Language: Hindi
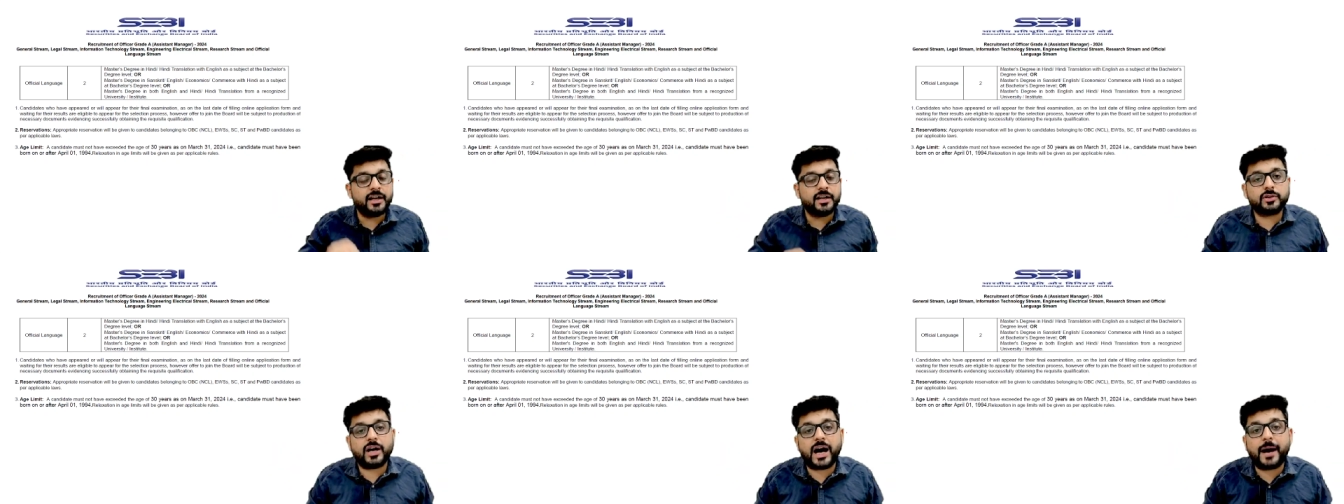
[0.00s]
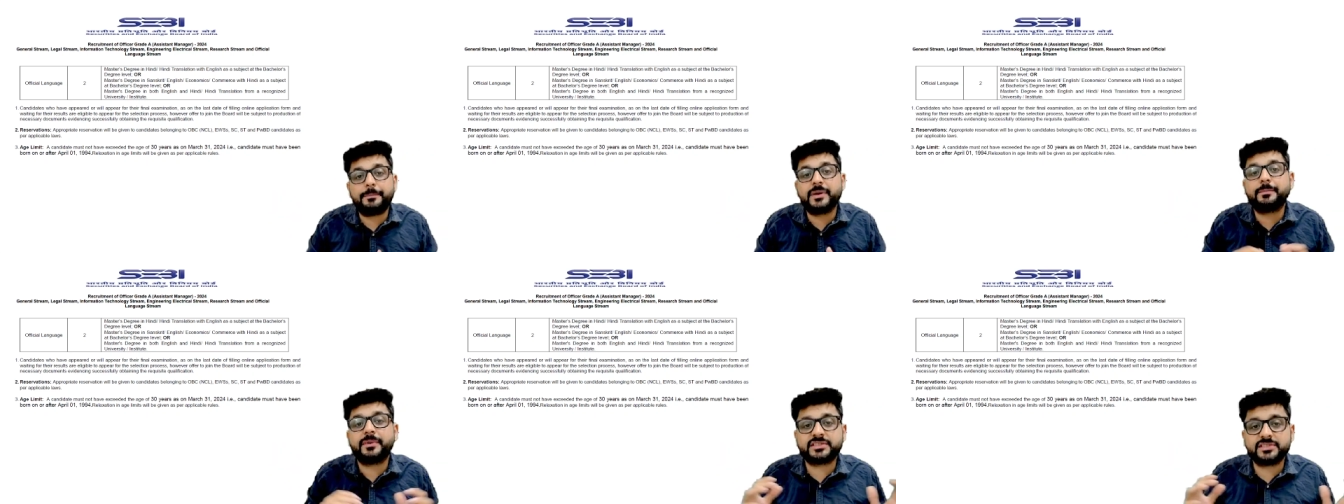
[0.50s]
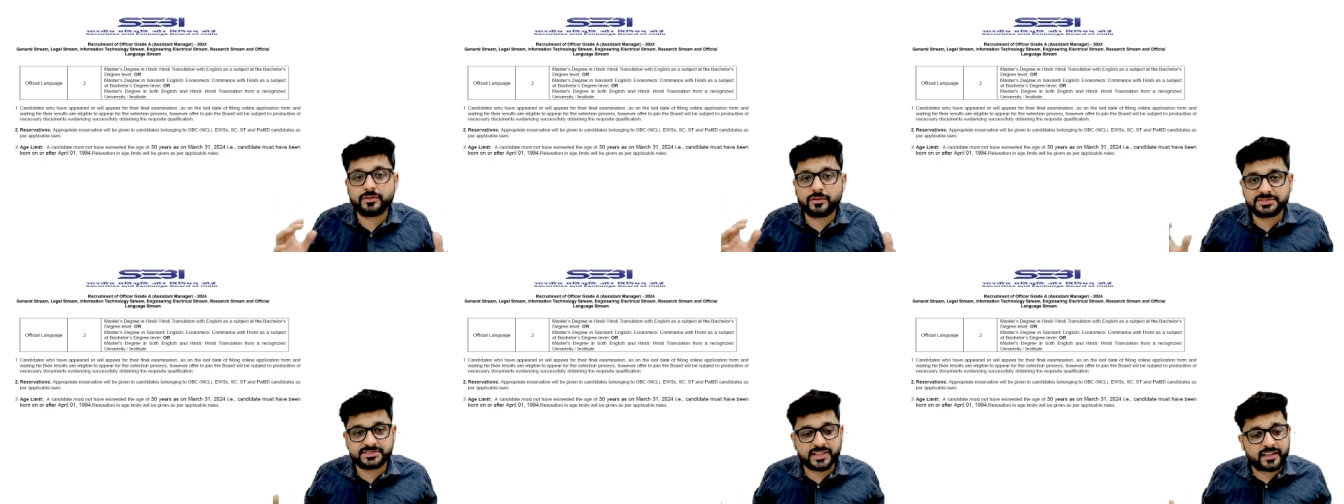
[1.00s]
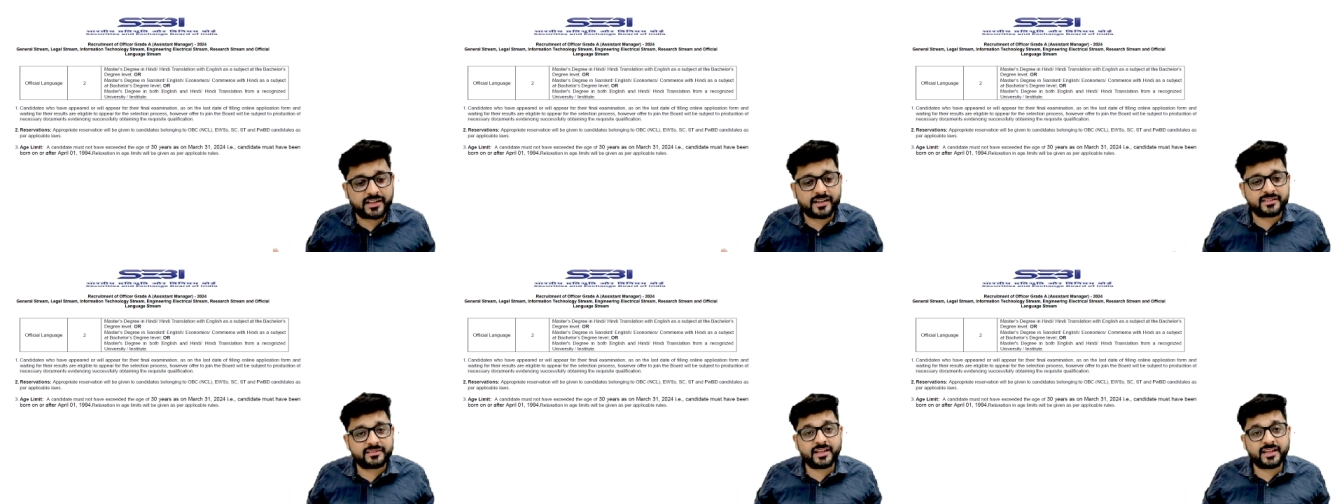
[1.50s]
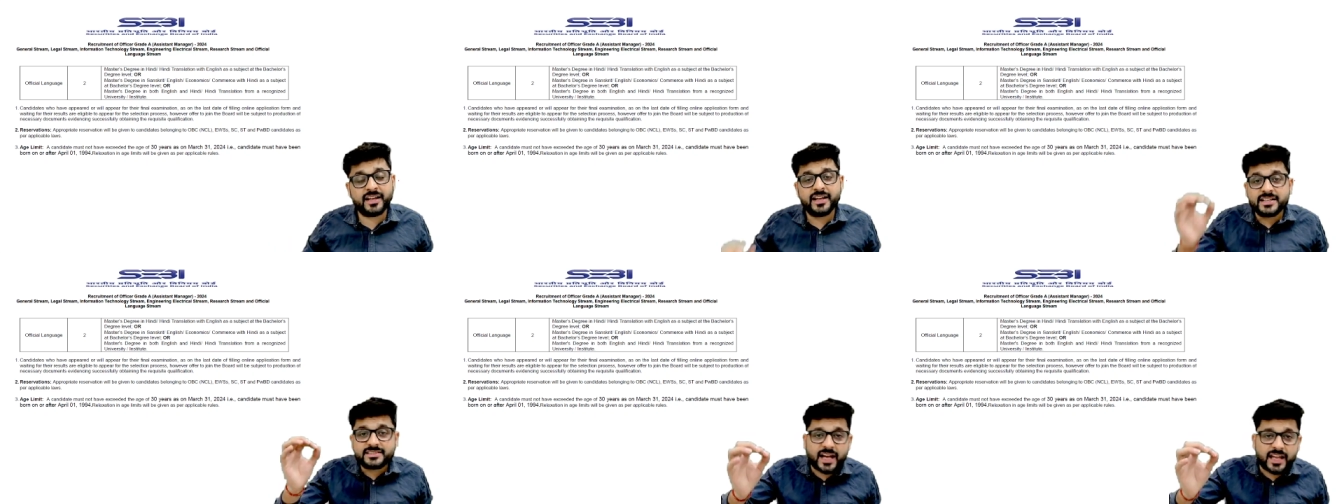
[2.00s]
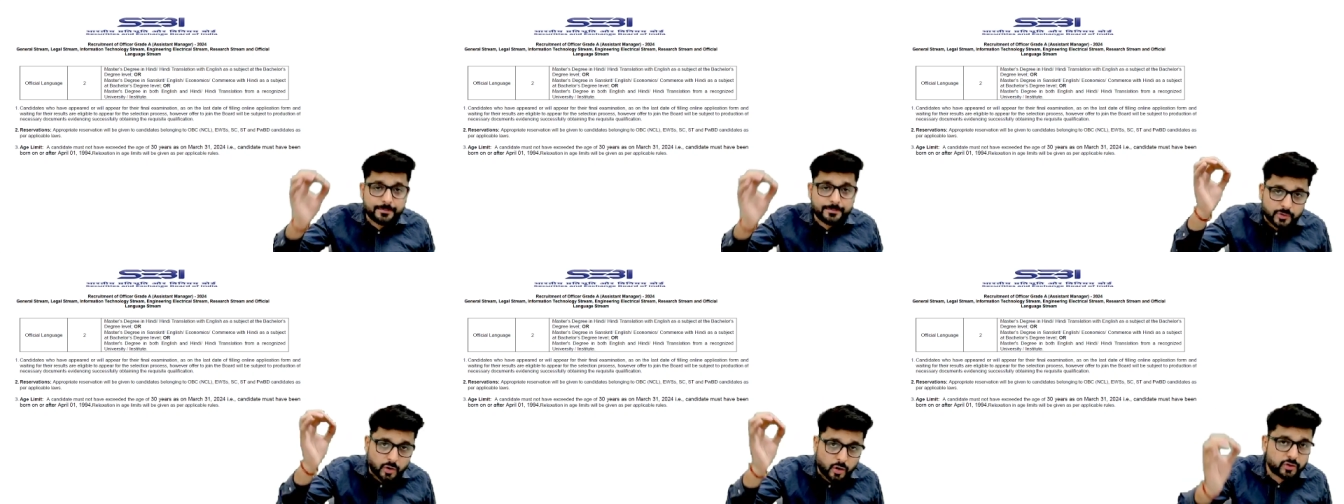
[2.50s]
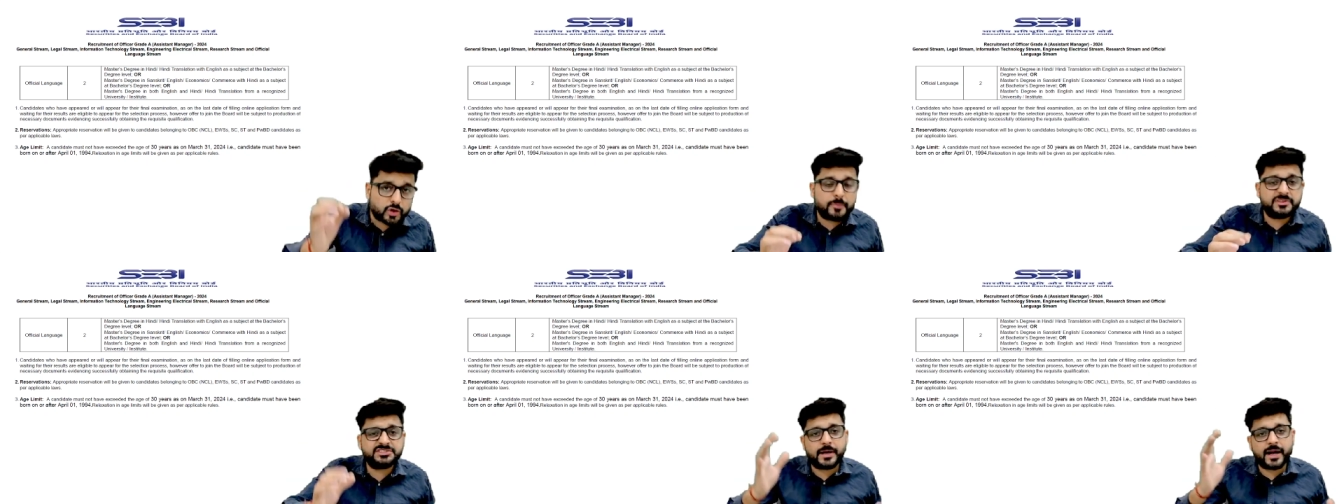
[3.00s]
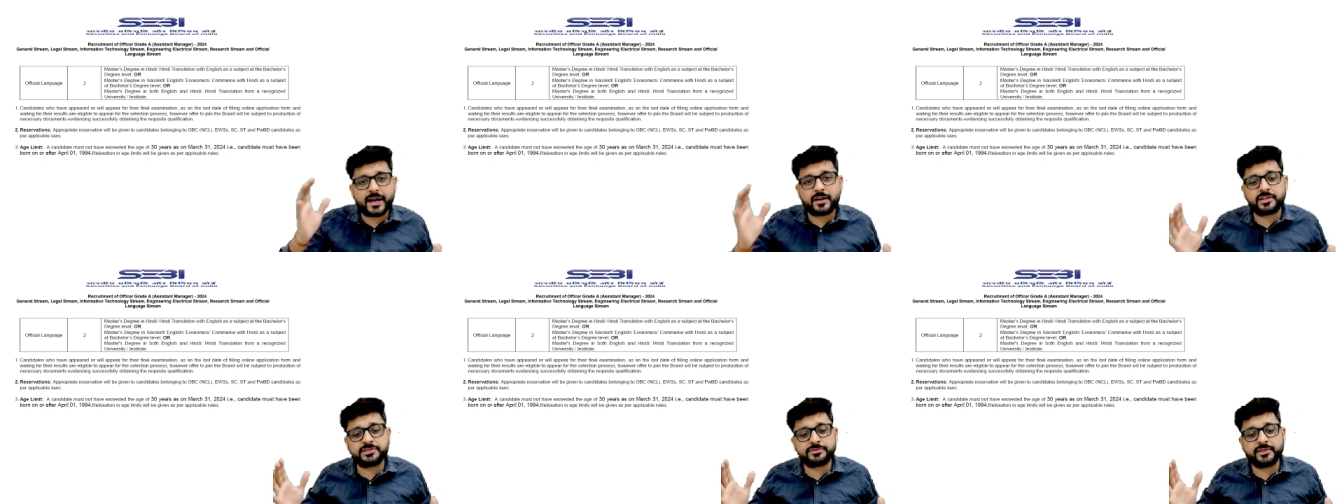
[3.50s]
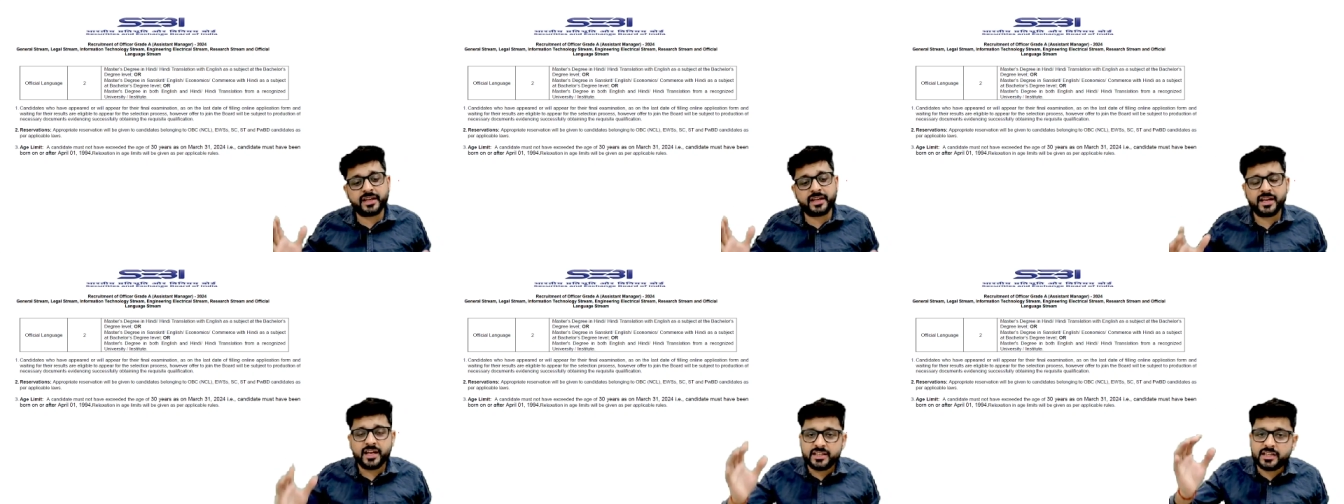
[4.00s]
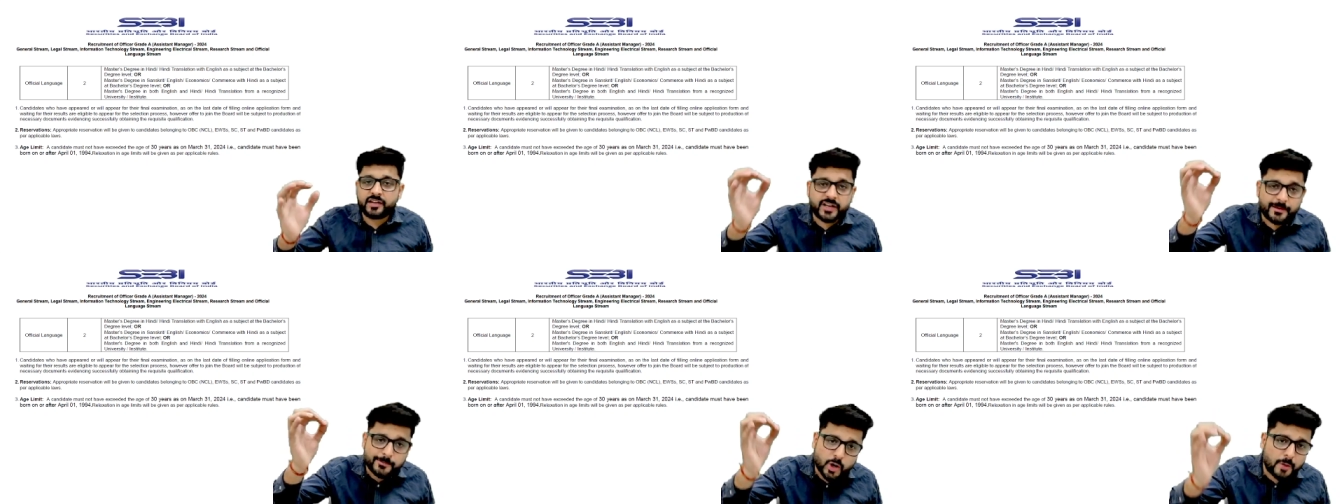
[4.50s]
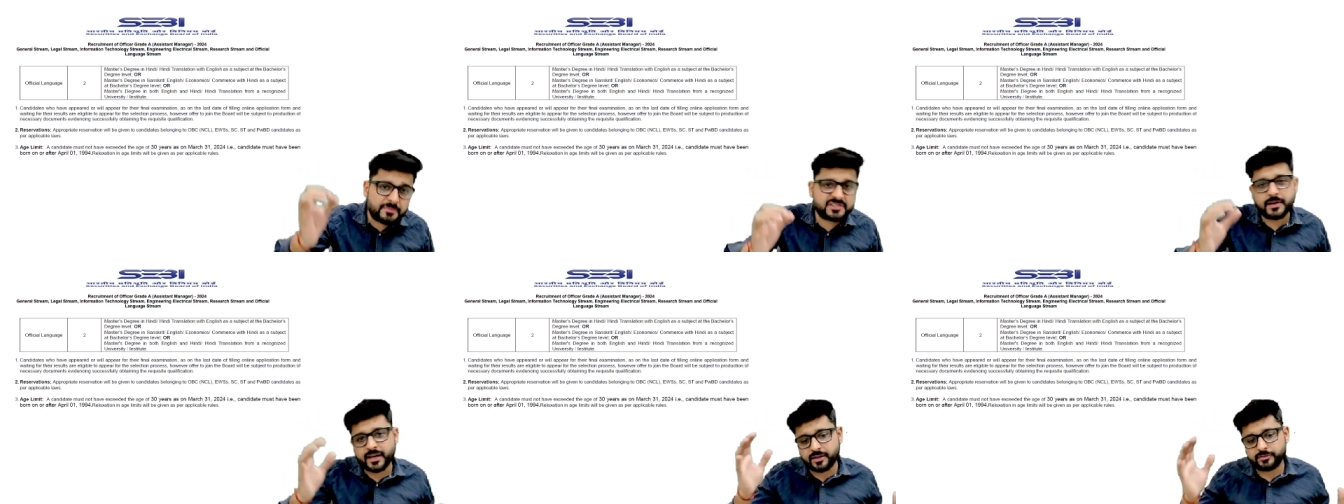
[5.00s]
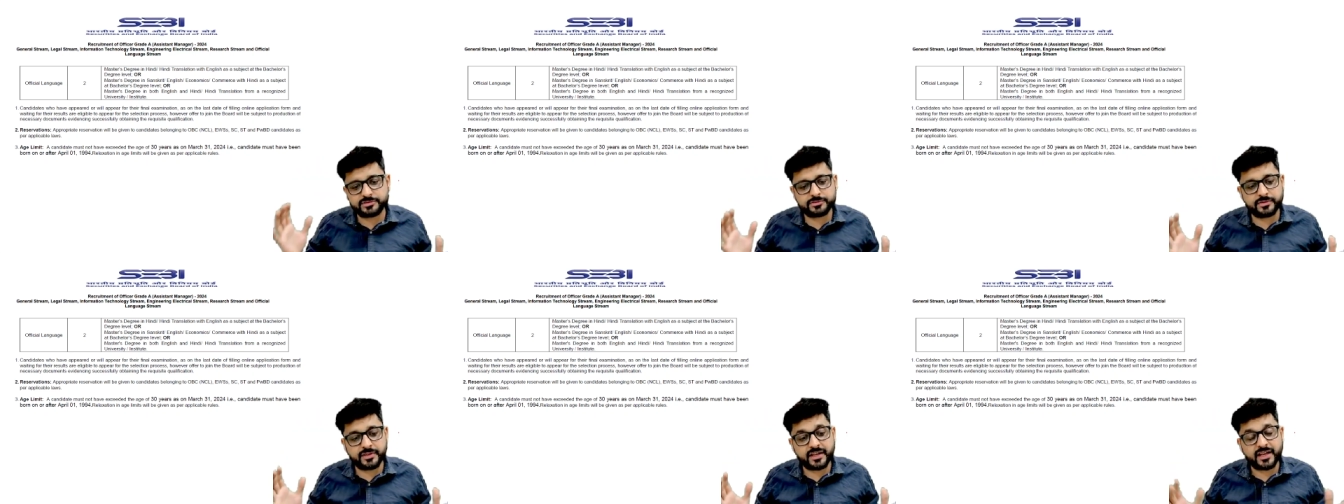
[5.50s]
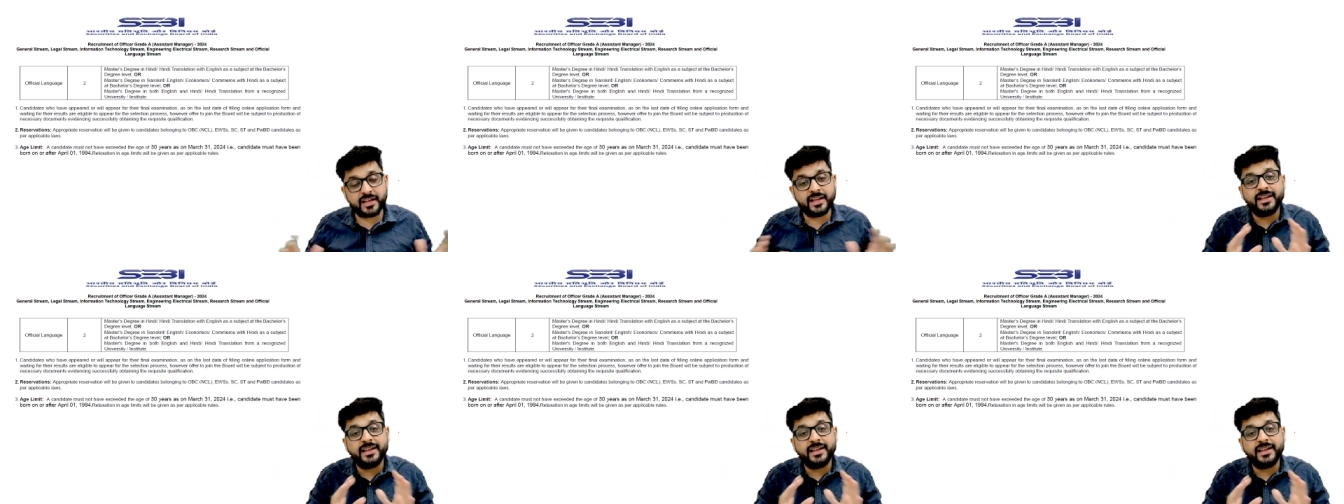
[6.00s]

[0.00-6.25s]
तो आप प्रिपरेशन को स्टार्ट कर सकते हैं चाहे आप नॉन कॉमर्स बैकग्राउंड के स्टूडेंट हैं या फिर आप कॉमर्स बैकग्राउंड के स्टूडेंट हैं